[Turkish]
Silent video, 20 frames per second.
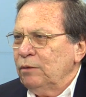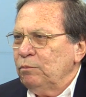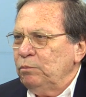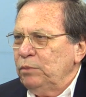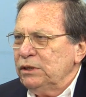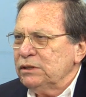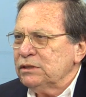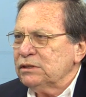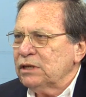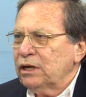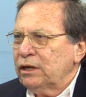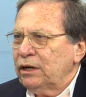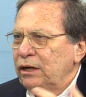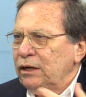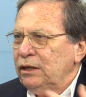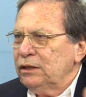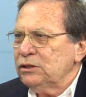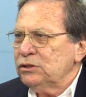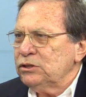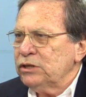Biz zarar
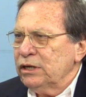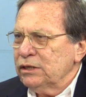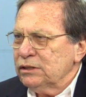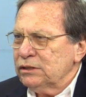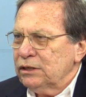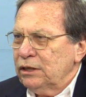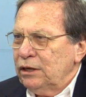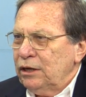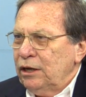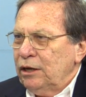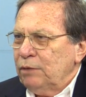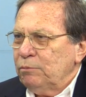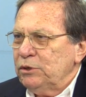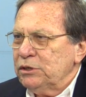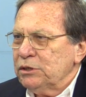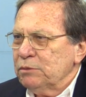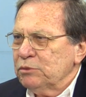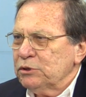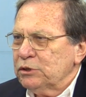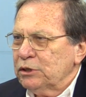edeceğiz,
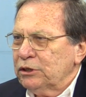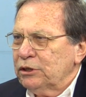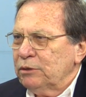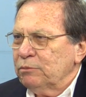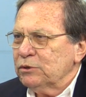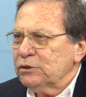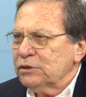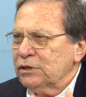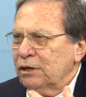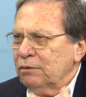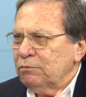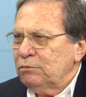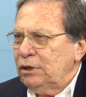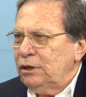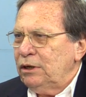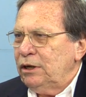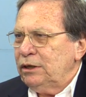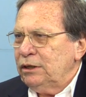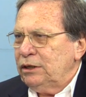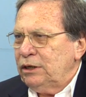bizim sırtımızdan
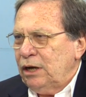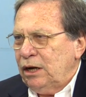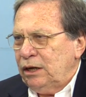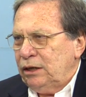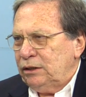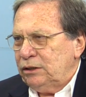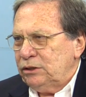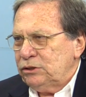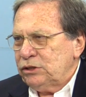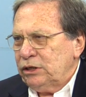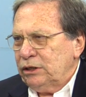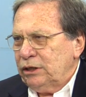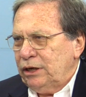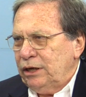birileri kar edecek yani,